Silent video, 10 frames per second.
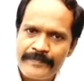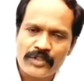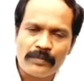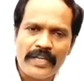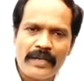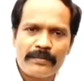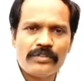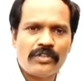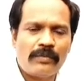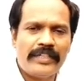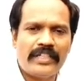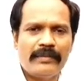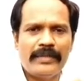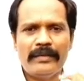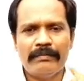तो मैं आपको ज्योमेट्री
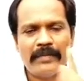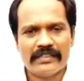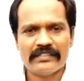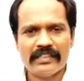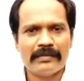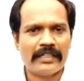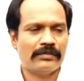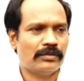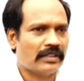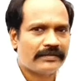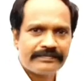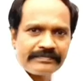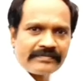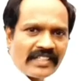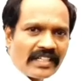में मास्टर बना दूंगा
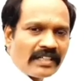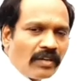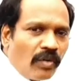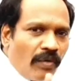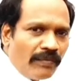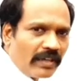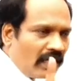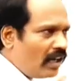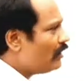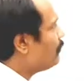होमवर्क का